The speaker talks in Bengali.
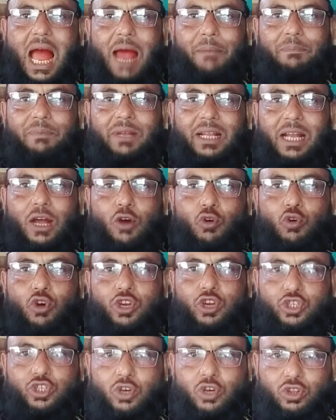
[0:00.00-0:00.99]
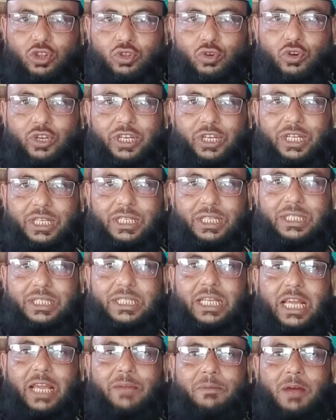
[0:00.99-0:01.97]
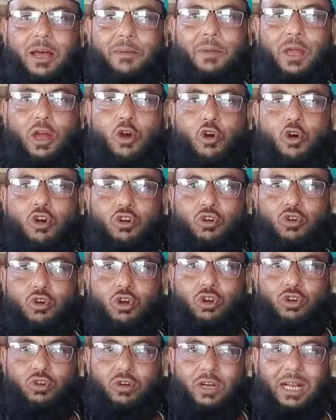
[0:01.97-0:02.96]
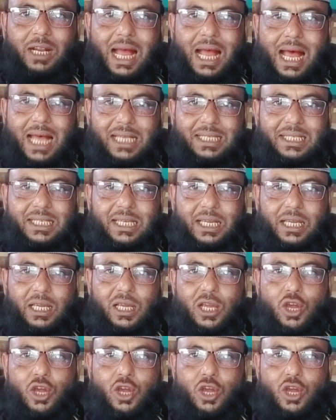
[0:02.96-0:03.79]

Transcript: আপনারা ওই যন্ত্রটি যেইভাবে অঙ্কন করা আছে